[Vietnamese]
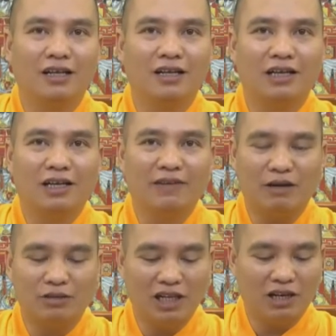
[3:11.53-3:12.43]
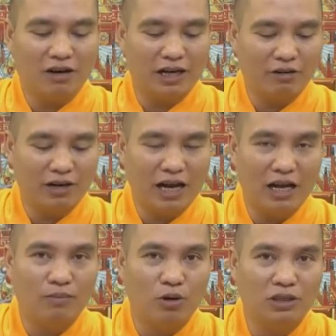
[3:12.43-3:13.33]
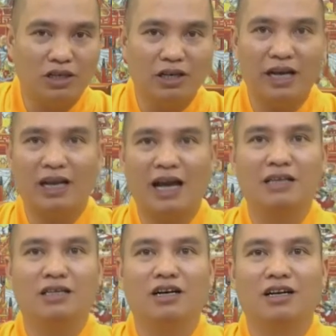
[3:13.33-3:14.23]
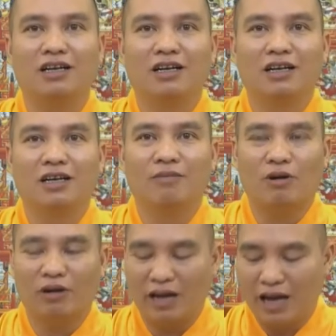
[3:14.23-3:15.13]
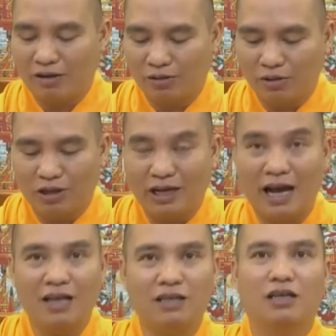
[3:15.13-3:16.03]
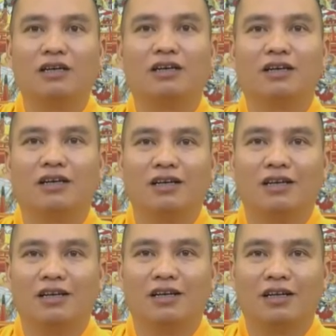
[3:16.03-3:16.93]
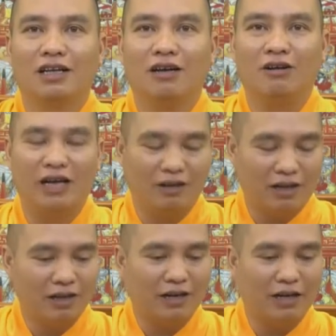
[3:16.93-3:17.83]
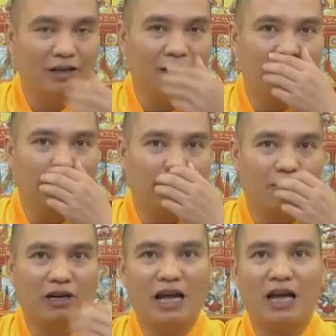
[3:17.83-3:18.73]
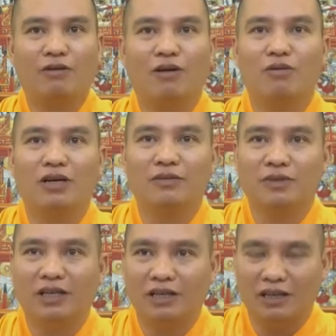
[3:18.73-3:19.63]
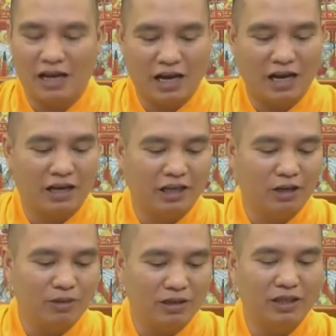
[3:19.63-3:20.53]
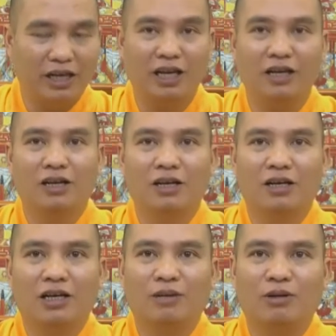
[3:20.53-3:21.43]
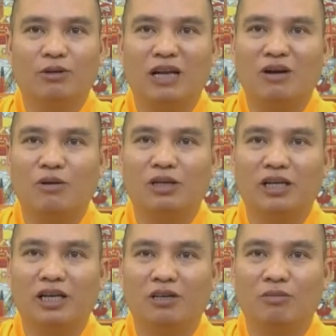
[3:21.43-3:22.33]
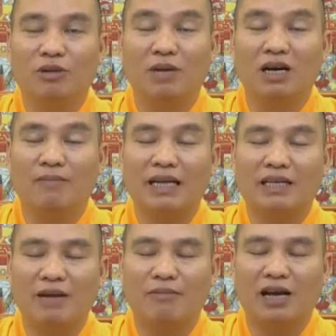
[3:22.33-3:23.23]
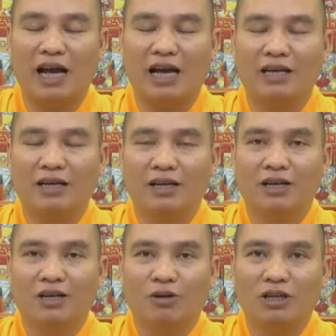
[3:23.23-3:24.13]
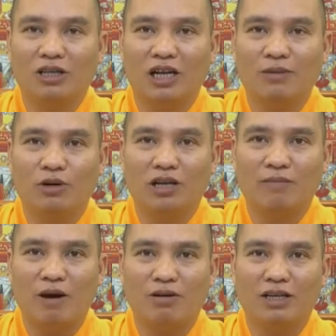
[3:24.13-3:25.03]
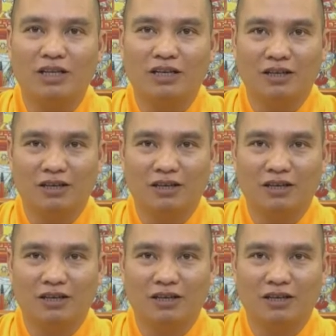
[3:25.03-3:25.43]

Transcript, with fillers: thì cái vị đạo sĩ là hỏi con nai là một sừng hay là hai sừng bảo con nai của tôi là hai sừng thế hỏi đây đi hỏi thế mà con nai của ông ấy thế thì à nếu mà như thế khi mà tôi đang ngồi thiền tôi mới mở mắt ra một cái tôi thì thấy một cái bóng này